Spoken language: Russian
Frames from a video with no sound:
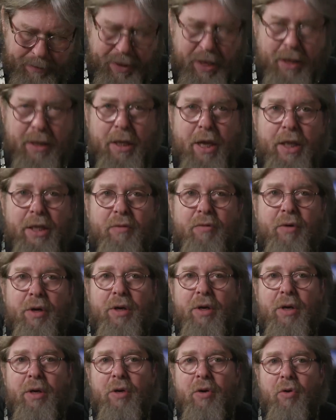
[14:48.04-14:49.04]

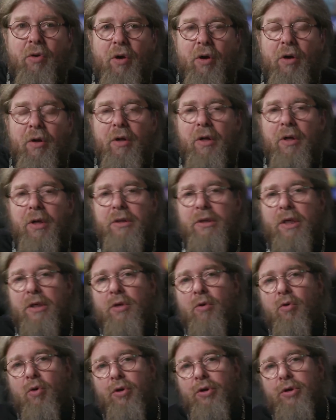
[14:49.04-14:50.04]
Прокладывали ее со
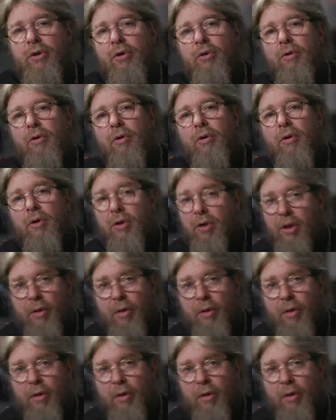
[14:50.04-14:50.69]
скоростью